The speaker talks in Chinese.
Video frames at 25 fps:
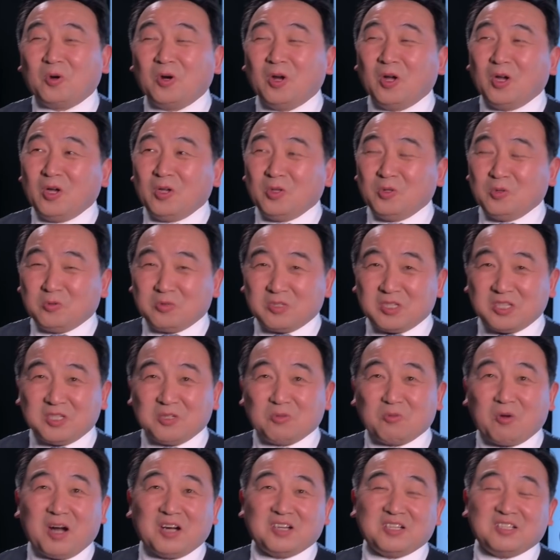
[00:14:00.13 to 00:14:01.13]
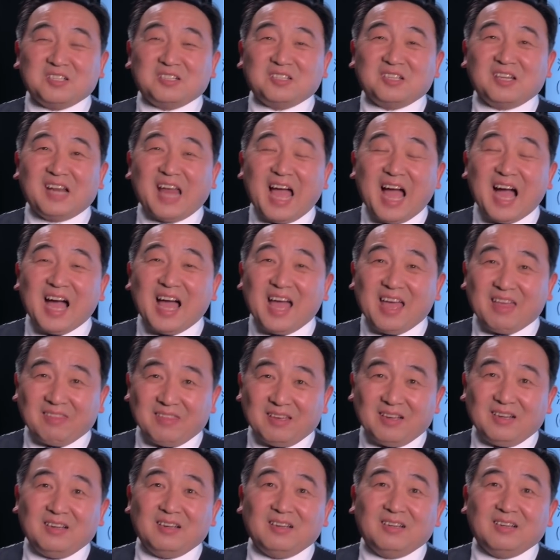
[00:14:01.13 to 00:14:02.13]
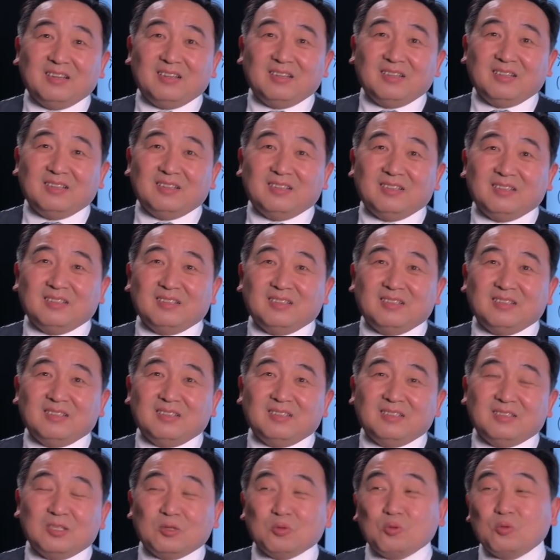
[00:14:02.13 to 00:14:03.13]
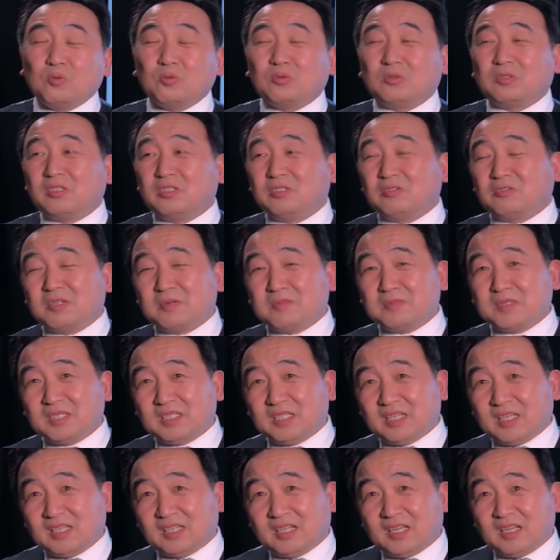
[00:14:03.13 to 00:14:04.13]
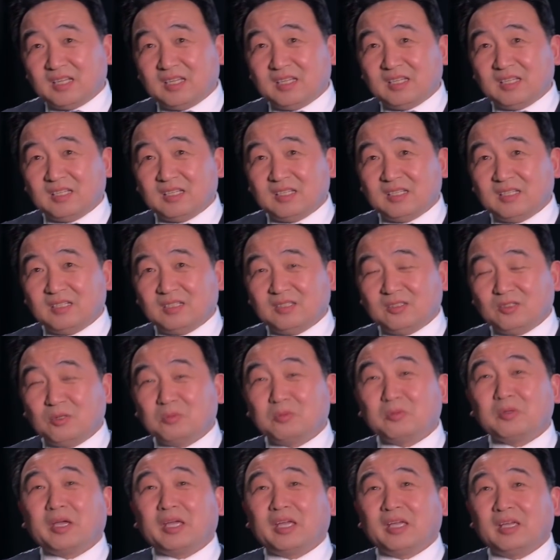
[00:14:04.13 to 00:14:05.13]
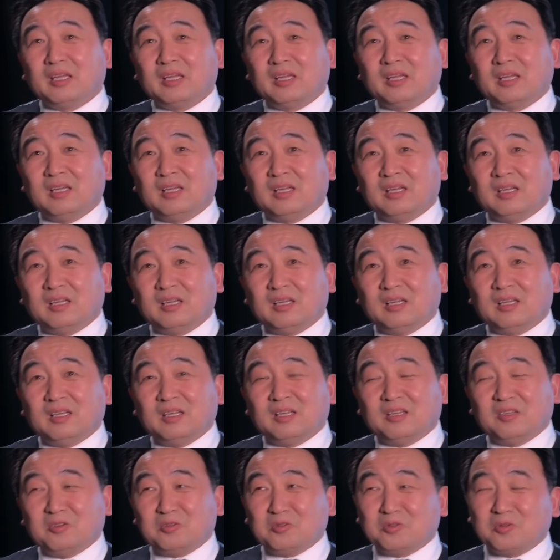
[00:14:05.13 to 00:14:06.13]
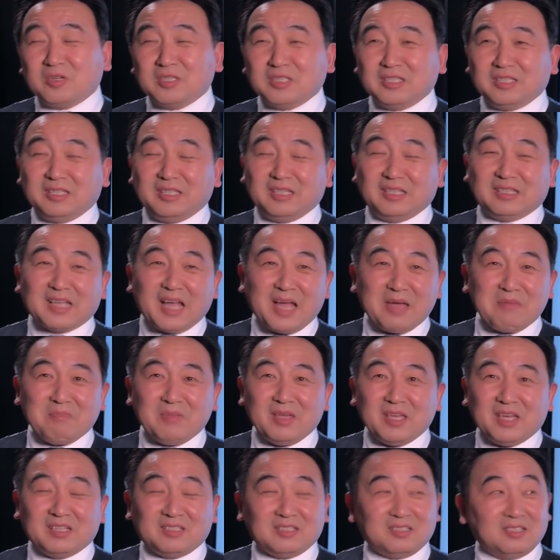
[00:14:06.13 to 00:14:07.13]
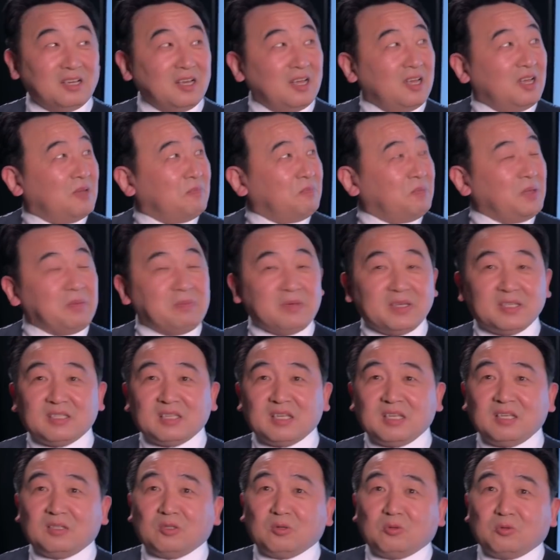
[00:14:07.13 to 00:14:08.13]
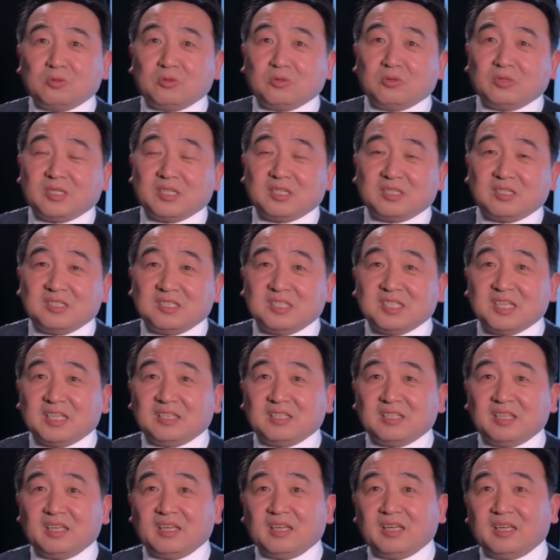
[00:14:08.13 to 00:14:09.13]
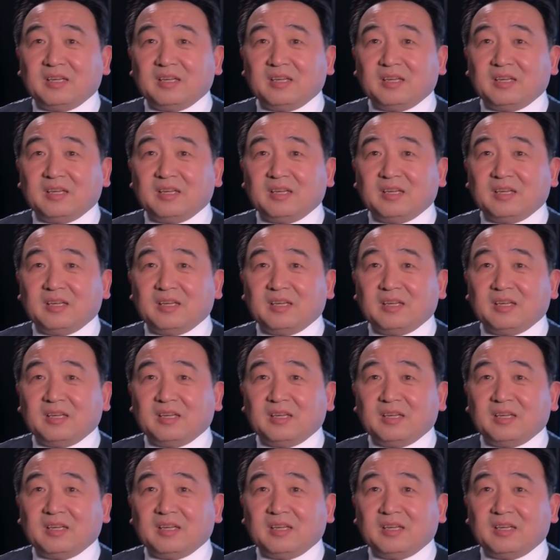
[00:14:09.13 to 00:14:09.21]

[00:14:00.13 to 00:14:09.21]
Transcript: 儿用试管生了俩孩子，这故事就这么写的，对不对？有人说你太蔑视，BBC 都说他是间谍，